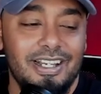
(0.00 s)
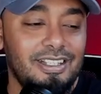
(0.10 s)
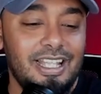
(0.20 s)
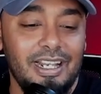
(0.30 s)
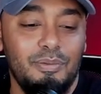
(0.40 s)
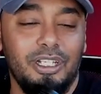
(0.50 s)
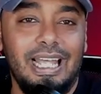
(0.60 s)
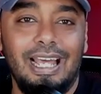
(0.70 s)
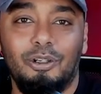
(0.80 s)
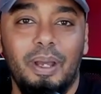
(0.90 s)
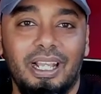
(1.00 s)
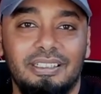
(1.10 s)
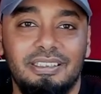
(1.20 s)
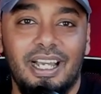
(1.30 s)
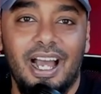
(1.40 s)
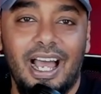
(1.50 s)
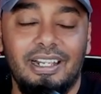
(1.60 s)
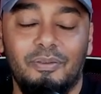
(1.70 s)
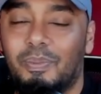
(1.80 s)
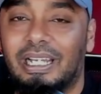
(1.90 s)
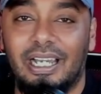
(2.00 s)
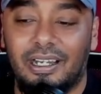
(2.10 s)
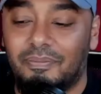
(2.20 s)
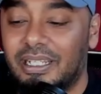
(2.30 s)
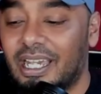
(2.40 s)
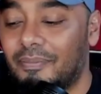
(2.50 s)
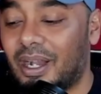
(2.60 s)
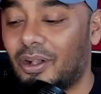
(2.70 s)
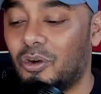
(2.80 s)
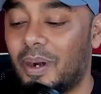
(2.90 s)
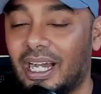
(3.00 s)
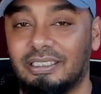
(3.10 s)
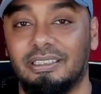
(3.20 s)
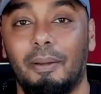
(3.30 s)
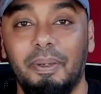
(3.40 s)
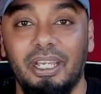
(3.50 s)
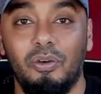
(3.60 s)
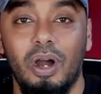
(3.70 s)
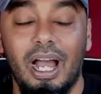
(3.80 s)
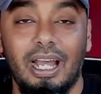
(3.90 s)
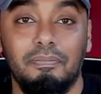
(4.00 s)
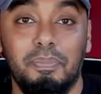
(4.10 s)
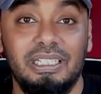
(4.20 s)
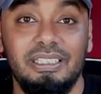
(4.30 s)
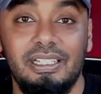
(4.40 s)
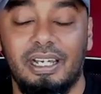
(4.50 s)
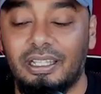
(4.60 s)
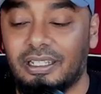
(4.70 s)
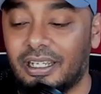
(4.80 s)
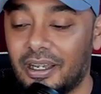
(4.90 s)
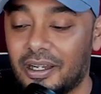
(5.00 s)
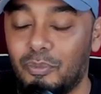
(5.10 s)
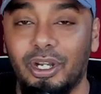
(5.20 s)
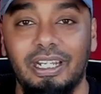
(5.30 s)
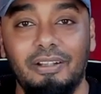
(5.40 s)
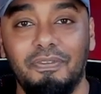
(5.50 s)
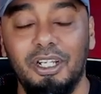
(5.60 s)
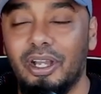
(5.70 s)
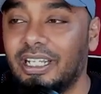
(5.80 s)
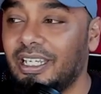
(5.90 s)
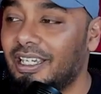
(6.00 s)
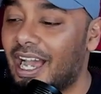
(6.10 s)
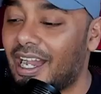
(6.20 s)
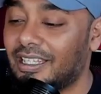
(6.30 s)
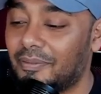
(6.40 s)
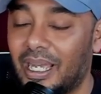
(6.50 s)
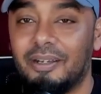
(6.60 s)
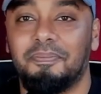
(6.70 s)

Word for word: dari mulai Hano Behrens yang gak ada, banyak, banyak yang bakal gue bahas. Tapi gue akan persingkat karena kemungkinan video ini gak akan lama.